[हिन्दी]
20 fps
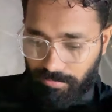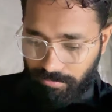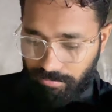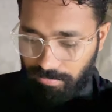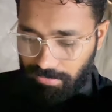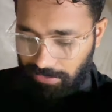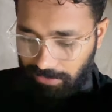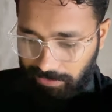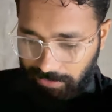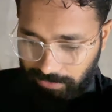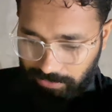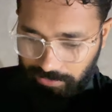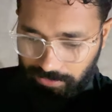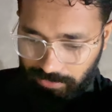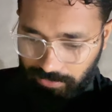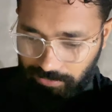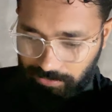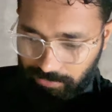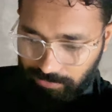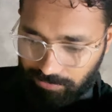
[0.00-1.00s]
बाकी
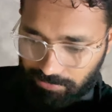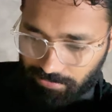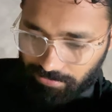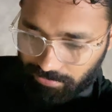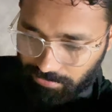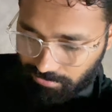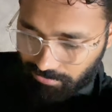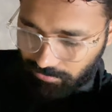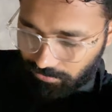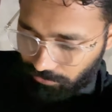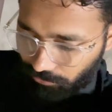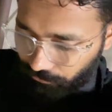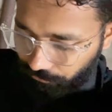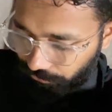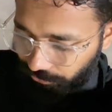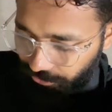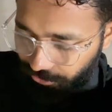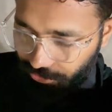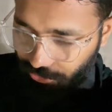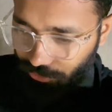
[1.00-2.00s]

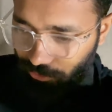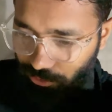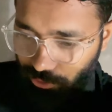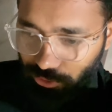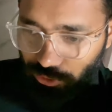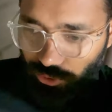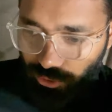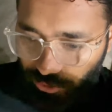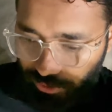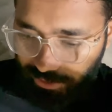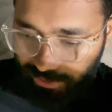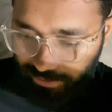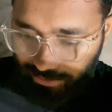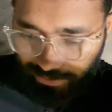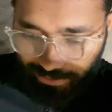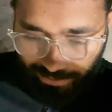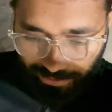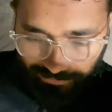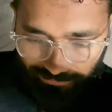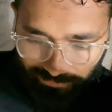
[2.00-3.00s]
वीडियो
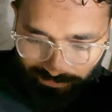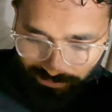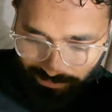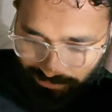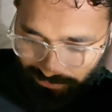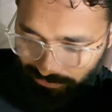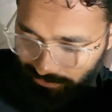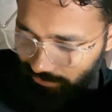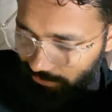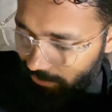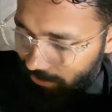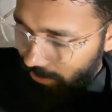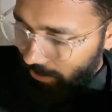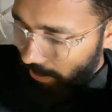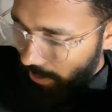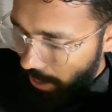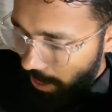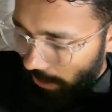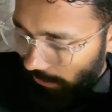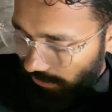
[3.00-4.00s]
डेली आते रहेंगी
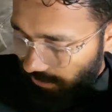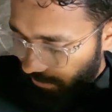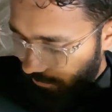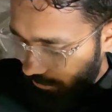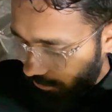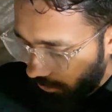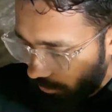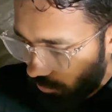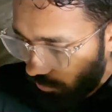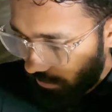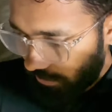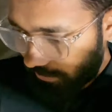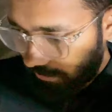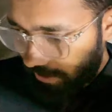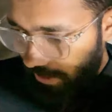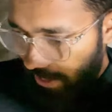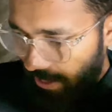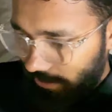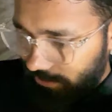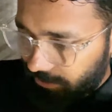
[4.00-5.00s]
आज का बताऊंगा कि
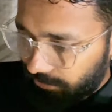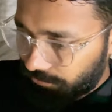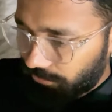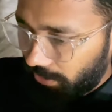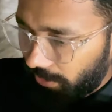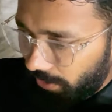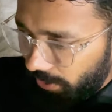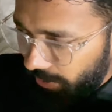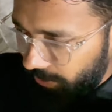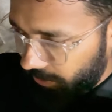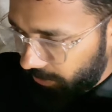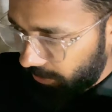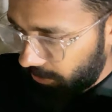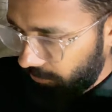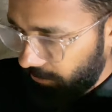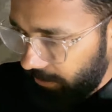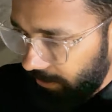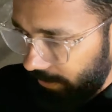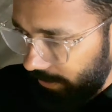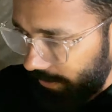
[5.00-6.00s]
आज हम क्या क्या करने
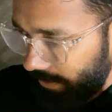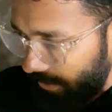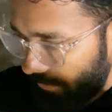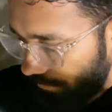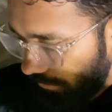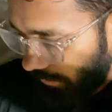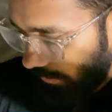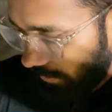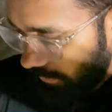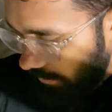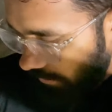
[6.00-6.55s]
वाले हैं यहाँ पे